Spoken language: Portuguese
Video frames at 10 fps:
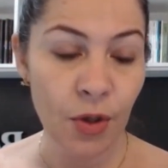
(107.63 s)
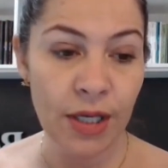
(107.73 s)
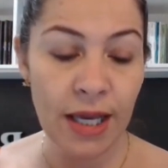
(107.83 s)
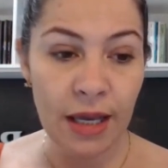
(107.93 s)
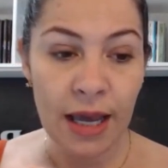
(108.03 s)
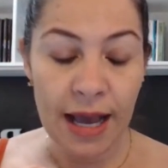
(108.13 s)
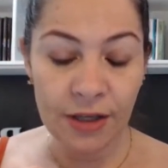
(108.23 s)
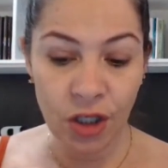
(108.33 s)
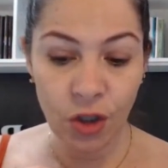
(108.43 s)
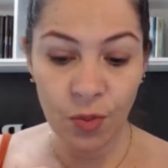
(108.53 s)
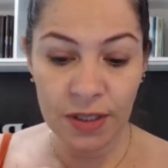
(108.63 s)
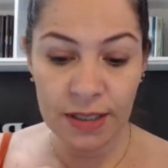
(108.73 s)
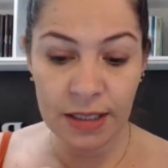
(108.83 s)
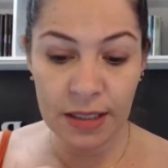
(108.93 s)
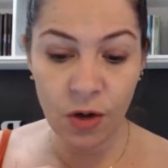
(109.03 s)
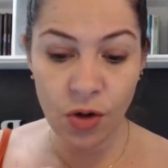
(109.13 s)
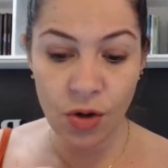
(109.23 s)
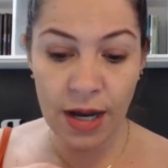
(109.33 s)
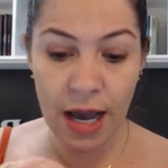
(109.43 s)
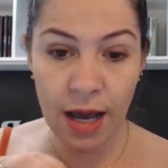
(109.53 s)
Por quê? A gente precisa
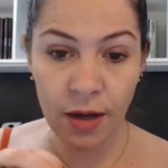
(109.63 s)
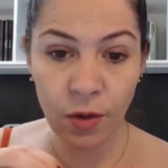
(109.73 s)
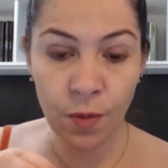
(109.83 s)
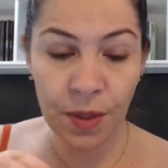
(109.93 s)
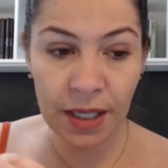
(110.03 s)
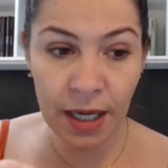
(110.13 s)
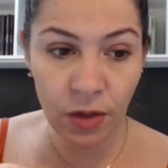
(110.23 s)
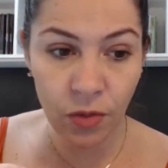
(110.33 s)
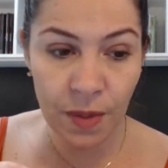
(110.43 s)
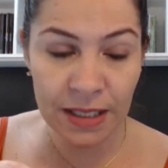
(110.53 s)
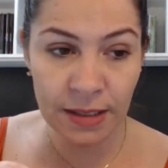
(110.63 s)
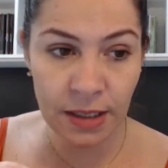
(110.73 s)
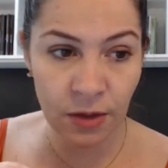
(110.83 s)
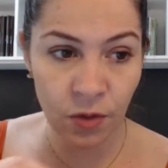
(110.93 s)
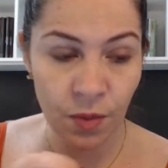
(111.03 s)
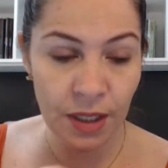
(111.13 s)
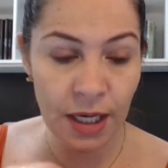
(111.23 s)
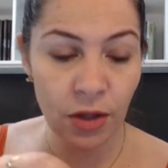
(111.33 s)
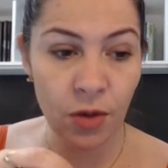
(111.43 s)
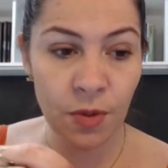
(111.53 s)
colocar um pequeno passinho, um
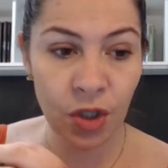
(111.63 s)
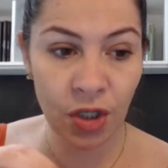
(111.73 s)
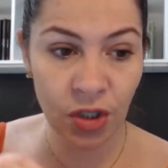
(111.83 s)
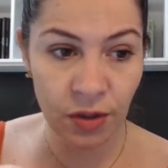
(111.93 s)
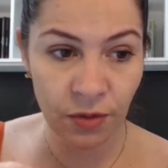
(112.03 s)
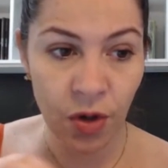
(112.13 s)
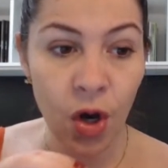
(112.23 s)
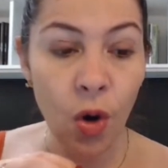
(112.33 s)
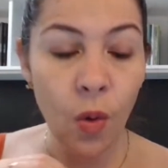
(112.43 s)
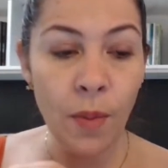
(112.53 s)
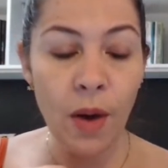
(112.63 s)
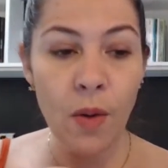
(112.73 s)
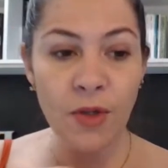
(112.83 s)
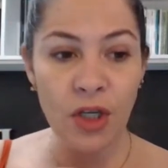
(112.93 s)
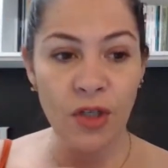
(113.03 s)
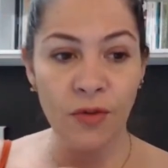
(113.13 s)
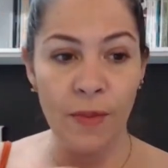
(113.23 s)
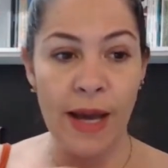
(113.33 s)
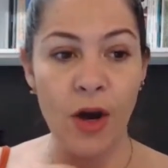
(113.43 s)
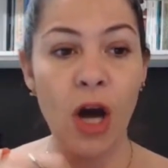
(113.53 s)
pequeno objetivo. O meu objetivo
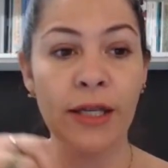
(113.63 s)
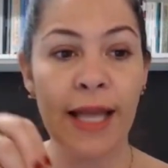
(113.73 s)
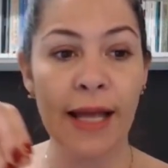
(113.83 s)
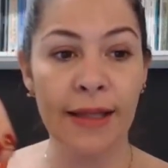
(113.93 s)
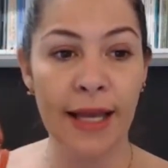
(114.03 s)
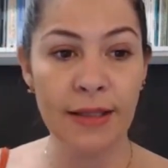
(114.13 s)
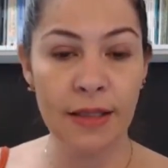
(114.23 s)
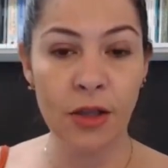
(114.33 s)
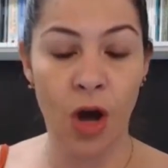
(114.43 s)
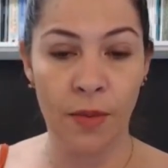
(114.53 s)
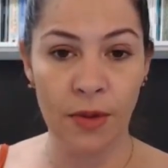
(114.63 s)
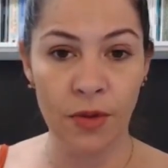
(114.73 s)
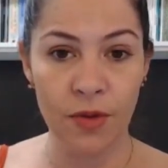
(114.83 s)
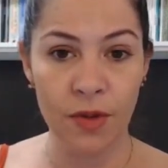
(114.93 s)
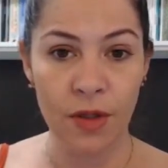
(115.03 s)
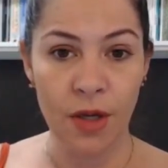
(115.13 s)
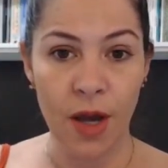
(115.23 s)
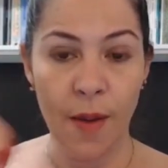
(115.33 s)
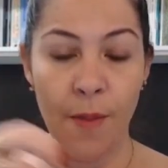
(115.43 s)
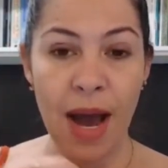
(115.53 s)
maior está a 10 quilômetros.
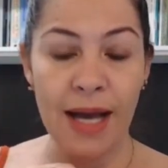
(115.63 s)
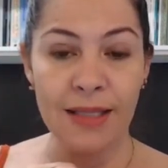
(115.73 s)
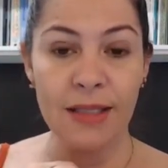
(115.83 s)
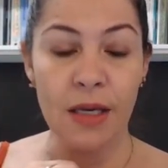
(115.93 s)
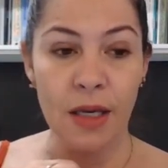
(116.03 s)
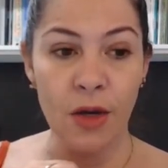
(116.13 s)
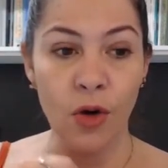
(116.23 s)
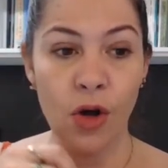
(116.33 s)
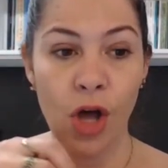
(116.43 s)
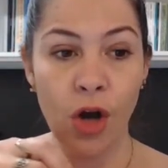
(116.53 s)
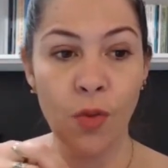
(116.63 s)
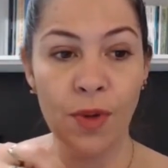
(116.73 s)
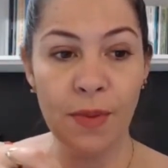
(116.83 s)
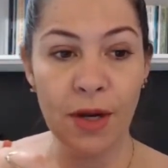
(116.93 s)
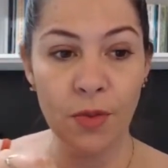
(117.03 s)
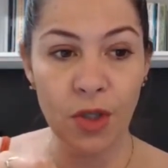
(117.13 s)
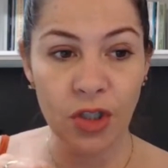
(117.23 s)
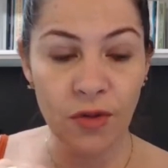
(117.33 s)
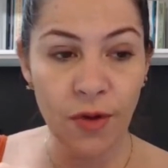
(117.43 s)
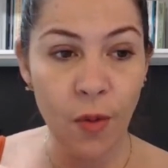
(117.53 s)
Mas eu coloco o primeiro
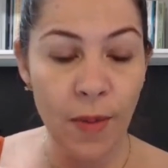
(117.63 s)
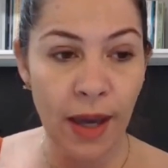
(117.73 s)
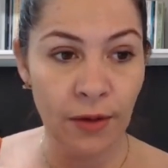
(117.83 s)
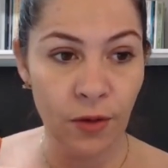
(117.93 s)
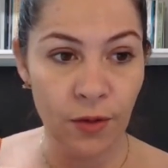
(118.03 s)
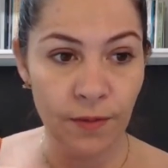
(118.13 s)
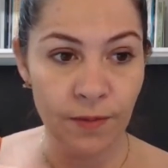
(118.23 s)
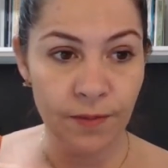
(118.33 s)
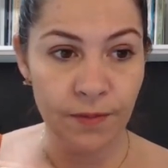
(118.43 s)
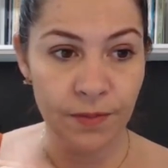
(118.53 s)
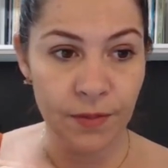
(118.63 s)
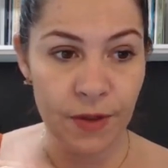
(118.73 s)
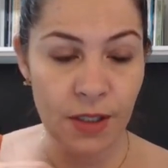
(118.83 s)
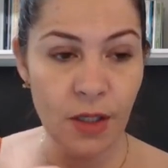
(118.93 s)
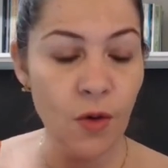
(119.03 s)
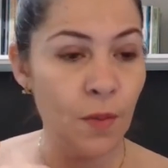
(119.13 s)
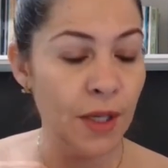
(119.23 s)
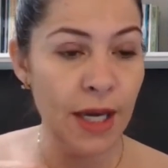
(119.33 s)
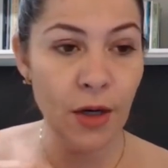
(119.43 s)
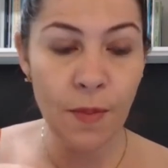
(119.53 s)
objetivo a um metro. Sim, um
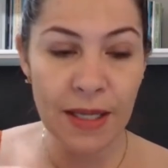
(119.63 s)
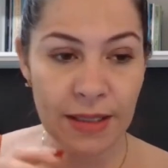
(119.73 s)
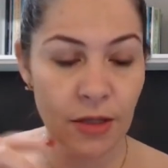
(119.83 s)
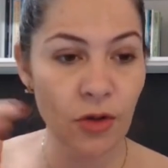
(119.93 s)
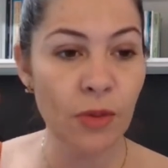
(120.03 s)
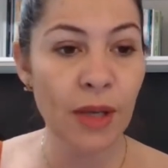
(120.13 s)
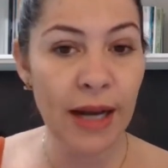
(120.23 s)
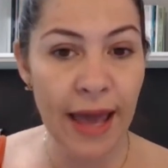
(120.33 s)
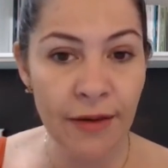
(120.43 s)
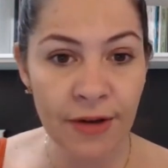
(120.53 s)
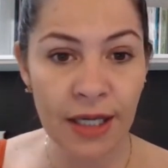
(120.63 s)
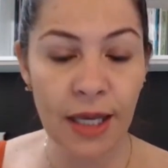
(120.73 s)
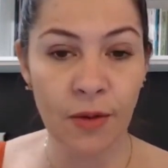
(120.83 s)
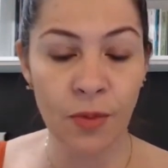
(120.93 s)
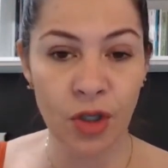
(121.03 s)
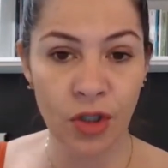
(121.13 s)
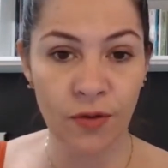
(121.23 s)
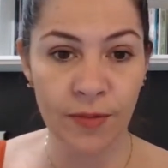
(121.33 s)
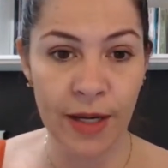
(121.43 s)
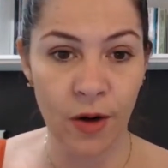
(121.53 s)
pequeno passinho que me leva àquele
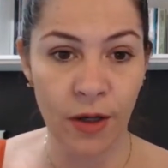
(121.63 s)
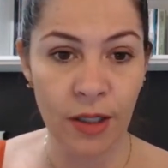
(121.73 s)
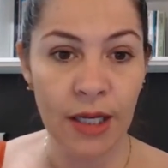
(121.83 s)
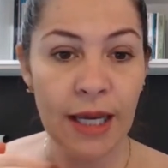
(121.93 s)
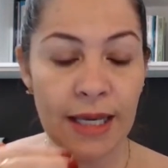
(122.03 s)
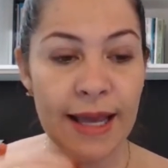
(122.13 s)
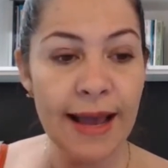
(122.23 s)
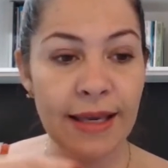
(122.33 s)
objetivo maior. E